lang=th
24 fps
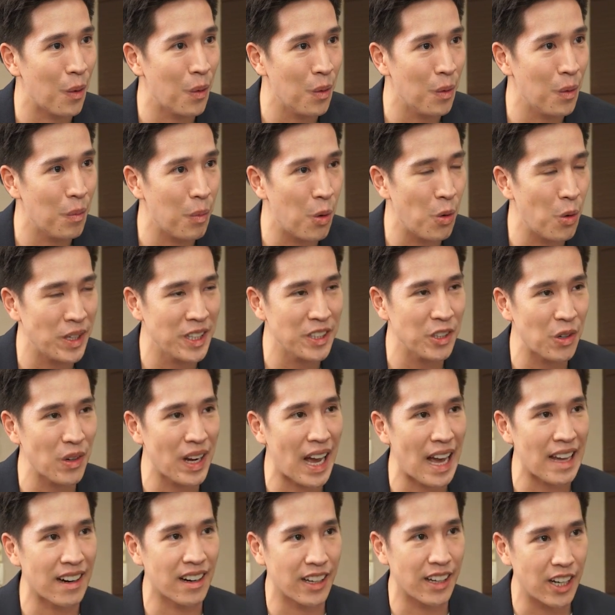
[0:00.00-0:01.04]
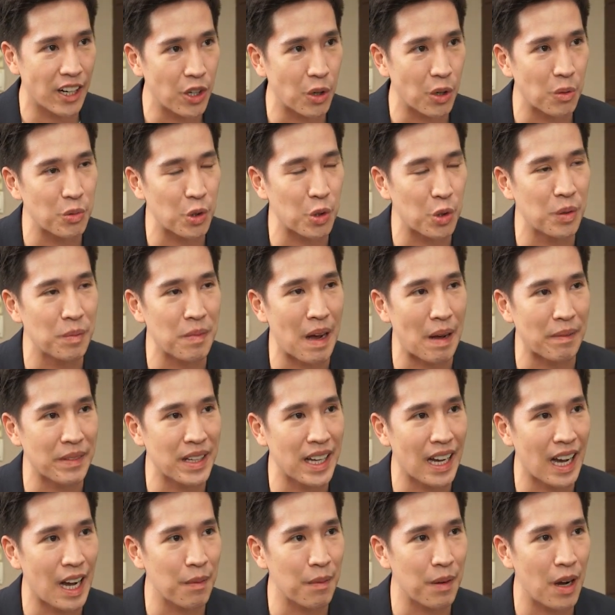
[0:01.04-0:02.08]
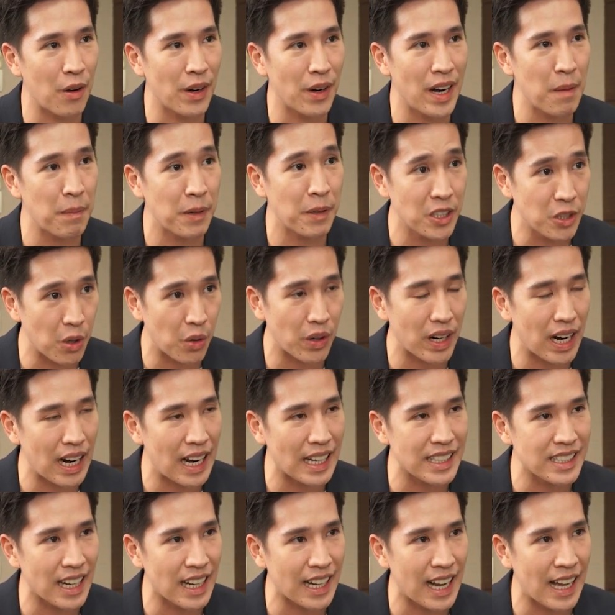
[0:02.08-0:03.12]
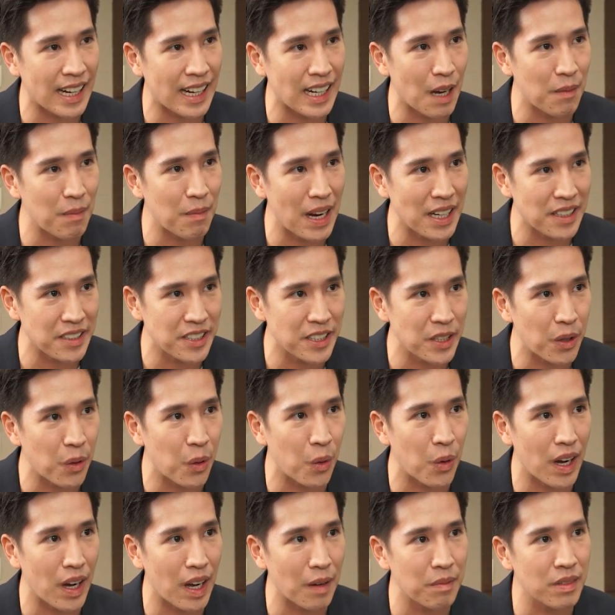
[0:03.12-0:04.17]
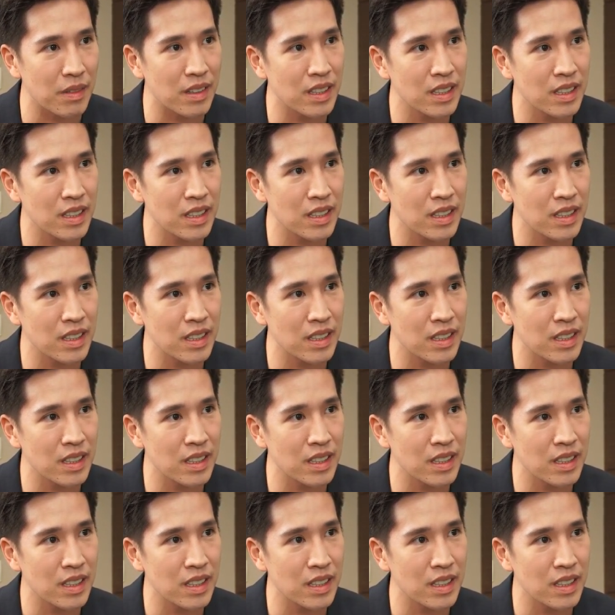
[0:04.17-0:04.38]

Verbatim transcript: วผู้ที่ต้องการระดมทุนแบบนี้ครับเขาได้ประโยชน์อะไรจากการทำ ICO ครับ